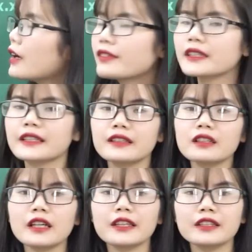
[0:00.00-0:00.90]
phần kiến
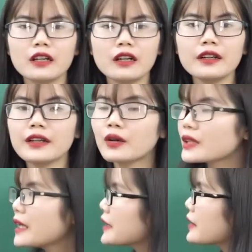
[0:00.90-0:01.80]
thức cần nhớ đầu
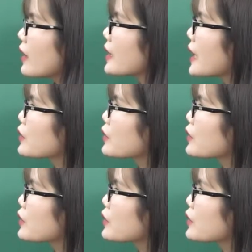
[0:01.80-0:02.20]
tiên đó là